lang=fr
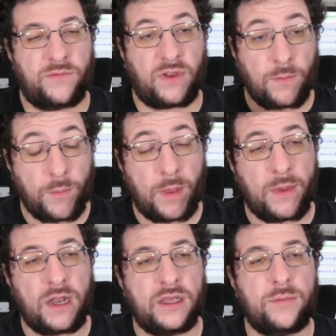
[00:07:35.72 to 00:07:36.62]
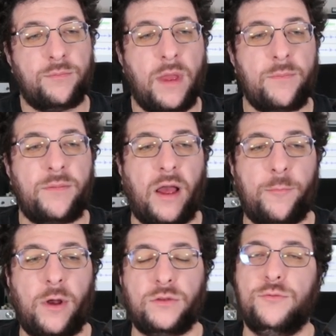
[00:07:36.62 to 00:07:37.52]
vraiment pas mal et même par
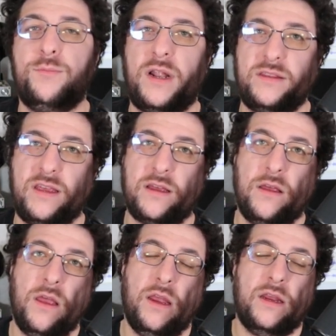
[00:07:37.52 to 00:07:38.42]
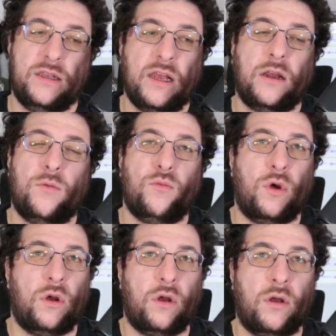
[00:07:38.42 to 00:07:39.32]
rapport à du plein air, il y a quand même
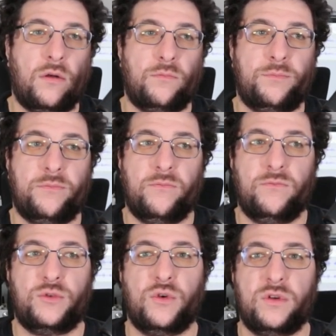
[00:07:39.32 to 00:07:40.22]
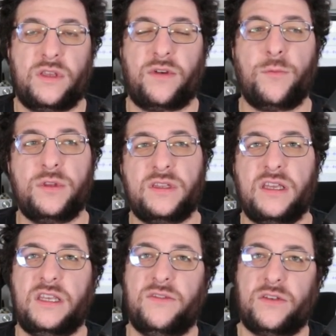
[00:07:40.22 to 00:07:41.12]
euh, ce côté vraiment
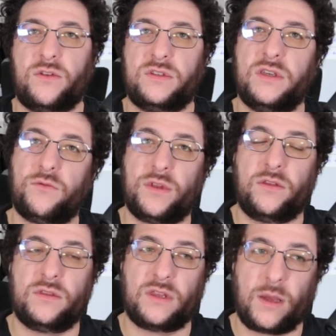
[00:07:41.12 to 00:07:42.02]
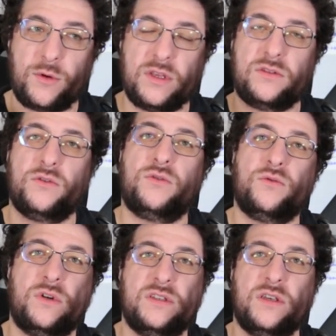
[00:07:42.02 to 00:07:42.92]
détail qui va ressortir. On a une très bonne
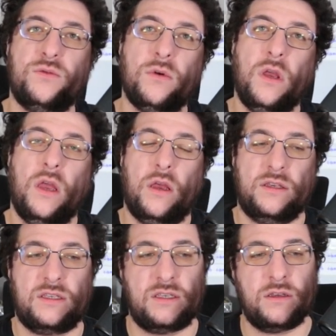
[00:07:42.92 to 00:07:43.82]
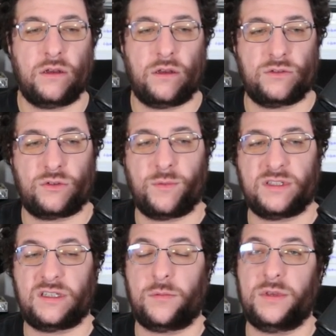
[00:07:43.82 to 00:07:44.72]
extension dans les aigus qui euh, se
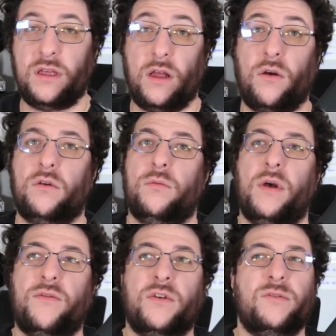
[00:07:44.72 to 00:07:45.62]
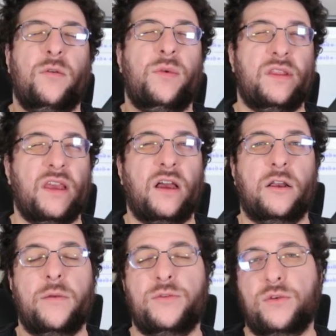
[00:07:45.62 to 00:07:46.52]
maintient bien, alors que bah, forcément le planaire a
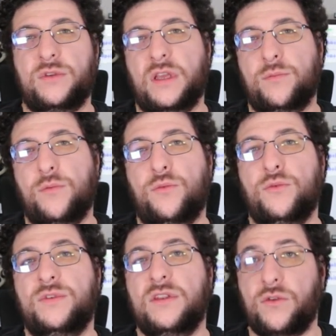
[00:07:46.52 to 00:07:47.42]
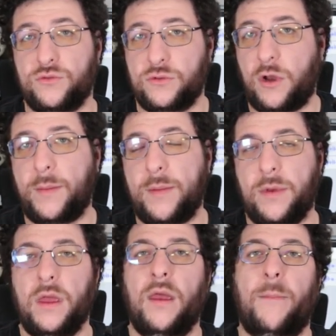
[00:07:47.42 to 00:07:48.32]
quand même ce côté un peu plus étendu quand
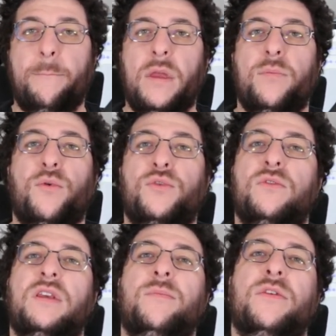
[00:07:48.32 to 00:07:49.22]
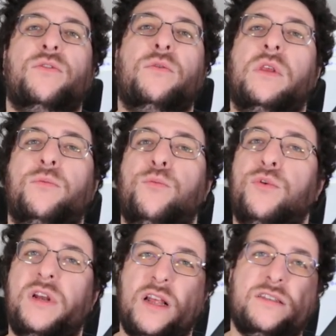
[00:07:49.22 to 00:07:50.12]
même. Mais pour ceux qui aiment bien ce côté un peu
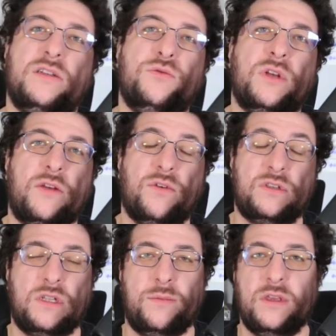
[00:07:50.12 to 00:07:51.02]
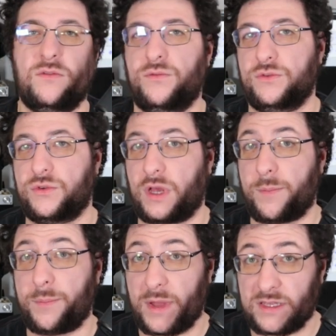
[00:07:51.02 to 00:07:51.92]
plus classique du driver dynamique, vous ne serez
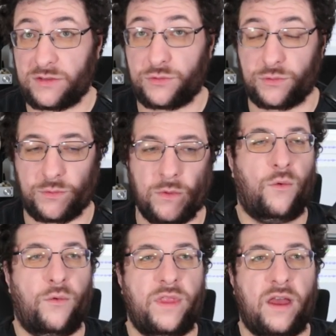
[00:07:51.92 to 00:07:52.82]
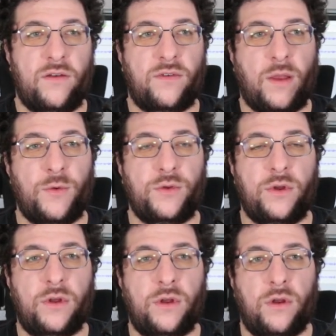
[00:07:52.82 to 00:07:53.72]
pas déçus. On a
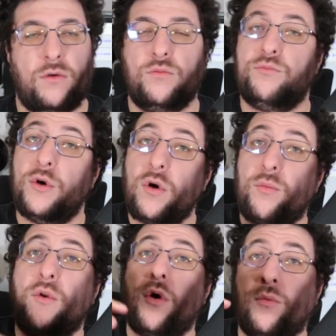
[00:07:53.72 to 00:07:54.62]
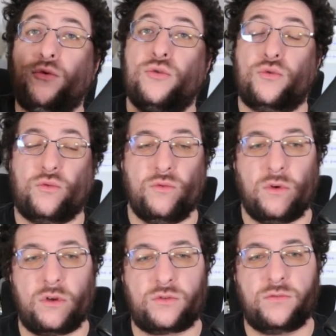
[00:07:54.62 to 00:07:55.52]
vraiment euh, une bonne ampleur en plus je
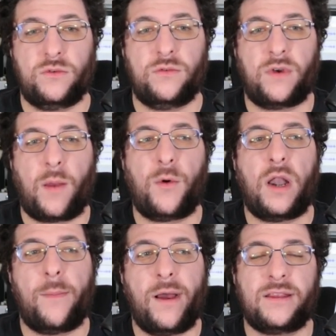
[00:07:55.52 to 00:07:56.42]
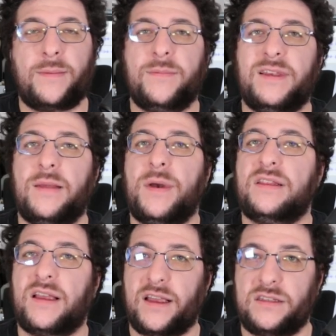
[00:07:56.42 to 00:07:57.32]
trouve. Euh, je trouve que vraiment la basse, même si elle n'est pas
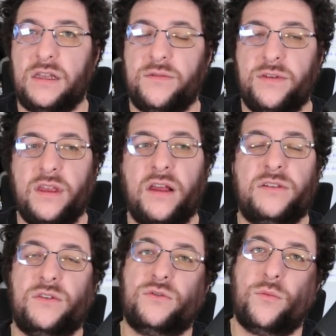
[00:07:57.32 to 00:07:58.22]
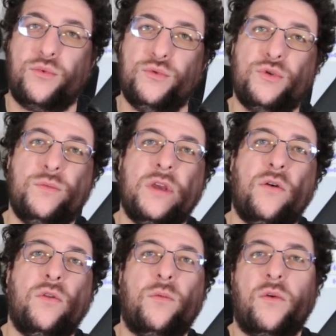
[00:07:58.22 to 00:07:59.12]
très élevée, elle s'entend plutôt bien,
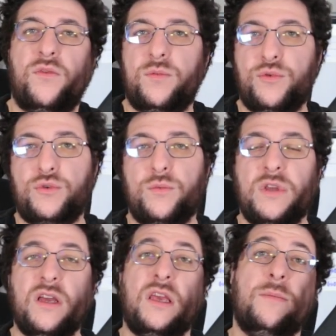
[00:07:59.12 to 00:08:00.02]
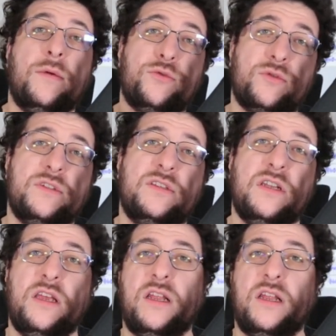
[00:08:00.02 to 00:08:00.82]
on en profite plutôt bien. Et même sur des styles